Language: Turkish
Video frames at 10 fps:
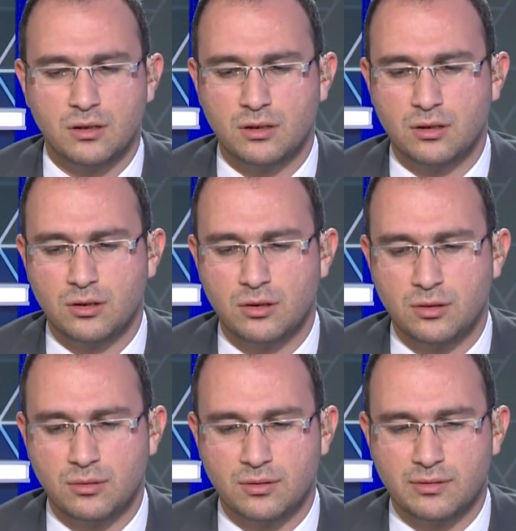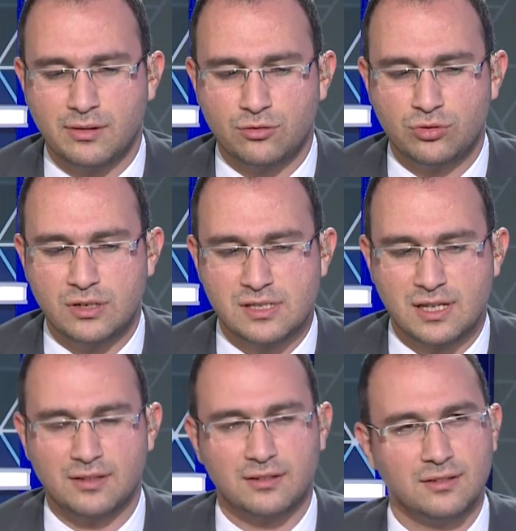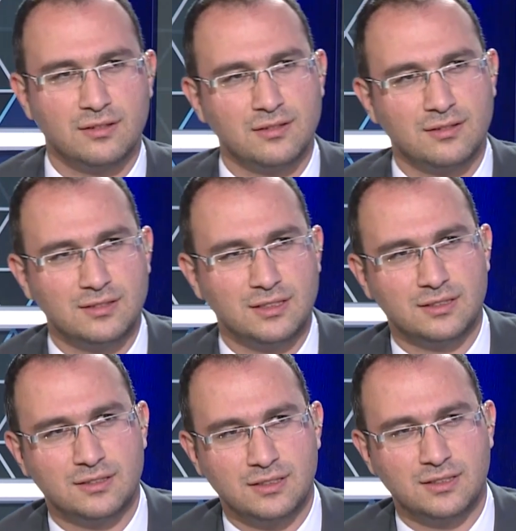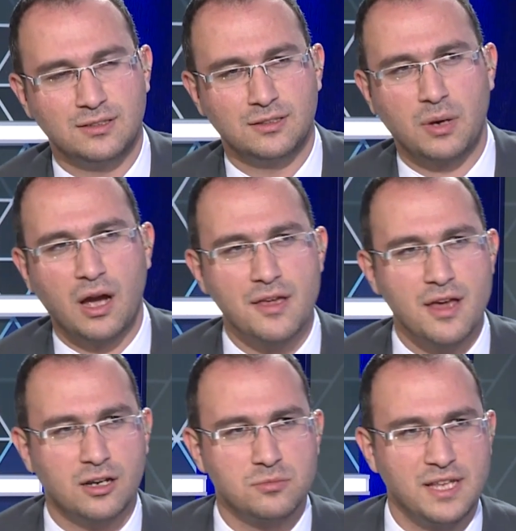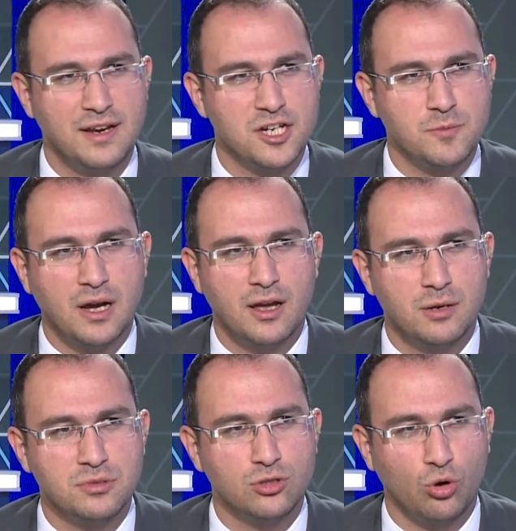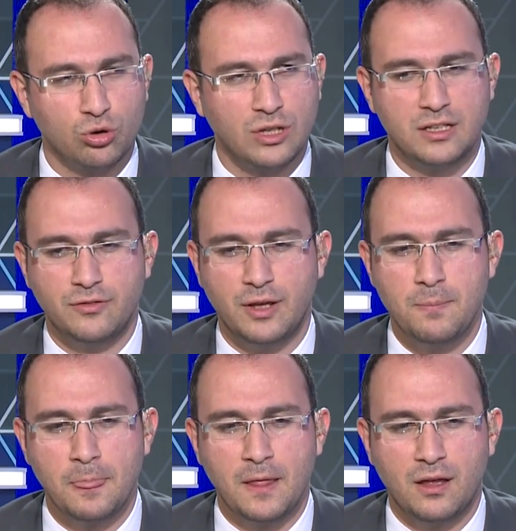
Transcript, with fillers: e, Yunanistan'ın e, bakan yardımcısı, enerji bakan yardımcısı da oradaydı ve